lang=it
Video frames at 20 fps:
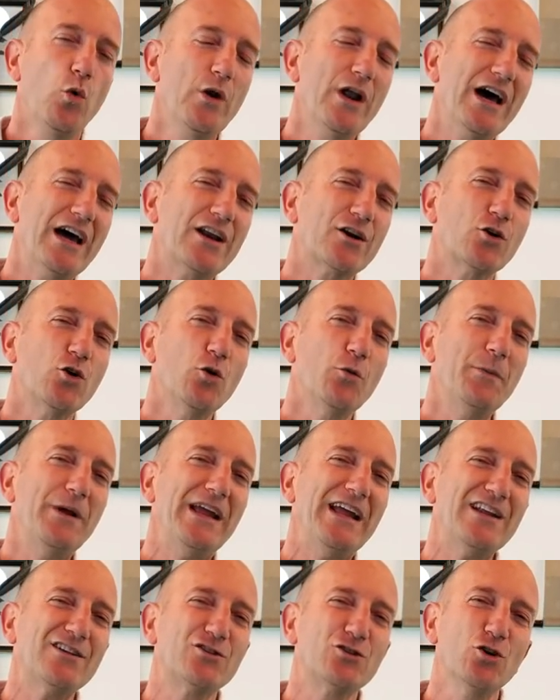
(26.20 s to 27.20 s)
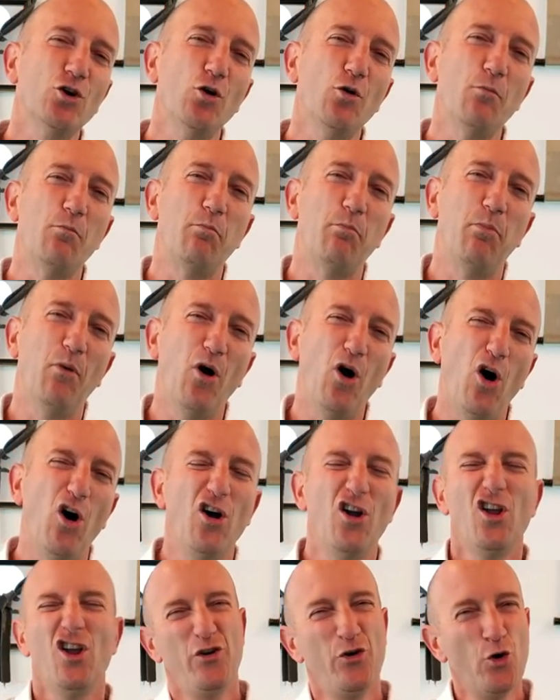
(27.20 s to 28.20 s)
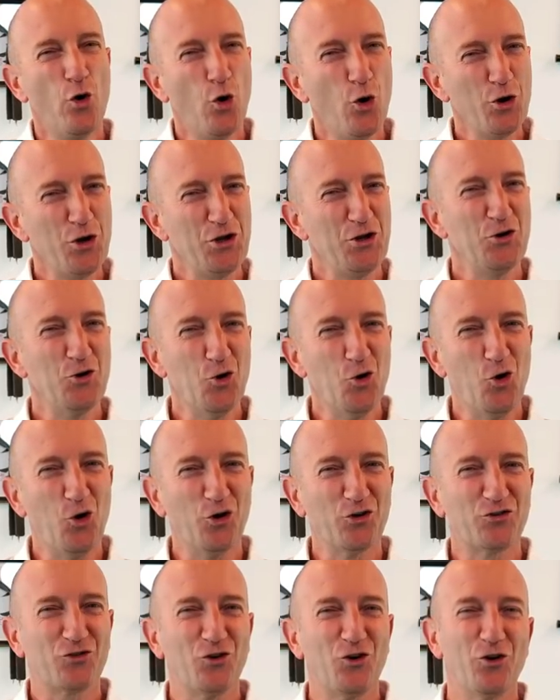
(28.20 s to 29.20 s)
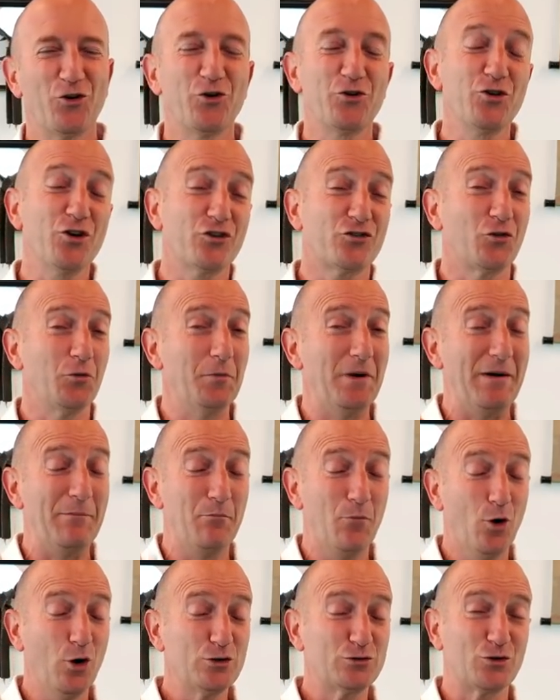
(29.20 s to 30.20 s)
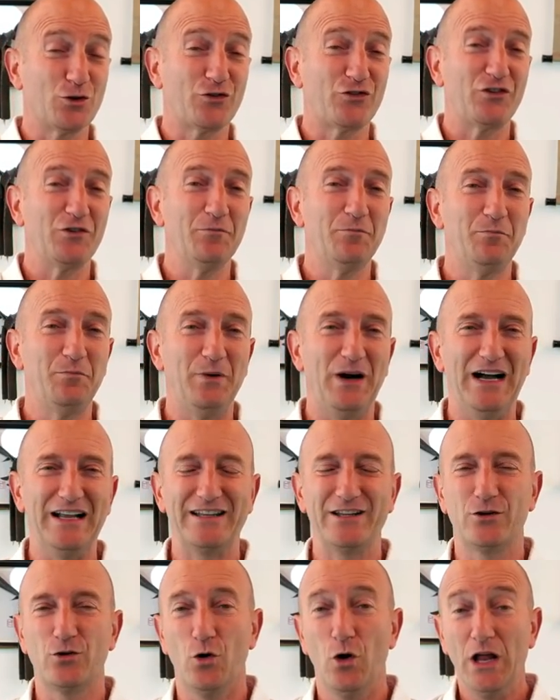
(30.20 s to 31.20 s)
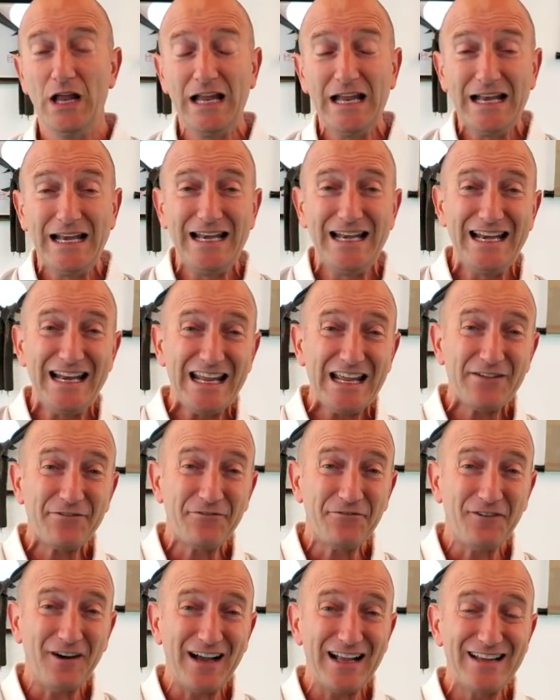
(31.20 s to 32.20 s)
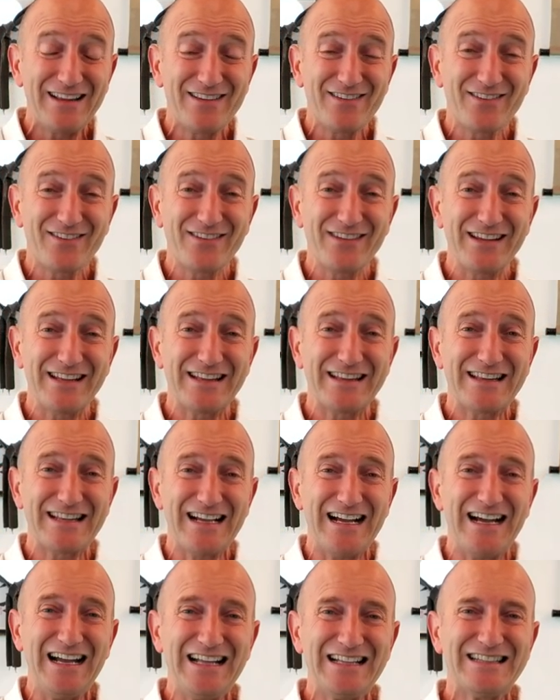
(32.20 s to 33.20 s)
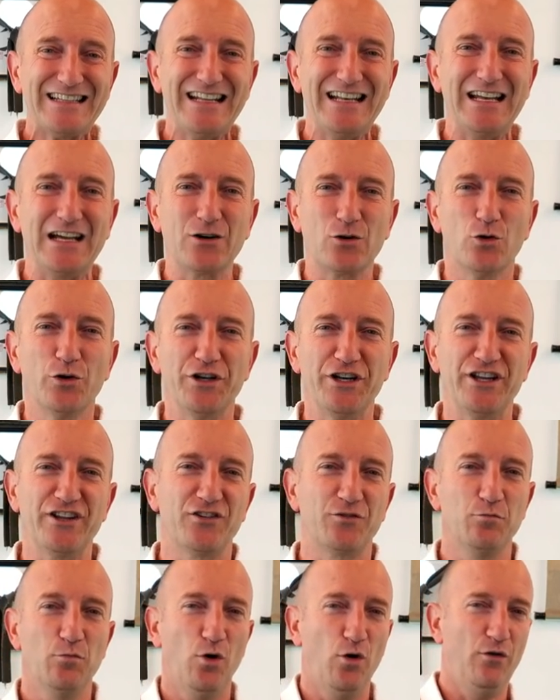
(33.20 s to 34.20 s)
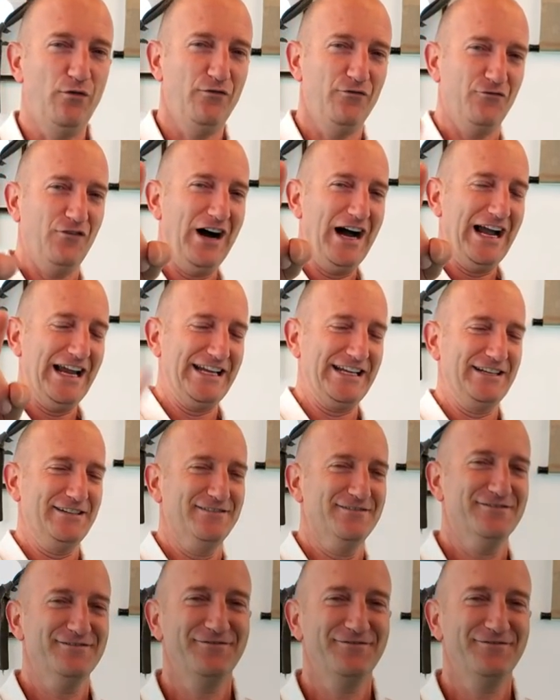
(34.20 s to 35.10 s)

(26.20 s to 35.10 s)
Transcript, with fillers: un argomento un po' noioso, noioso ma molto simpatico, le falsità dell'agonismo. Vai!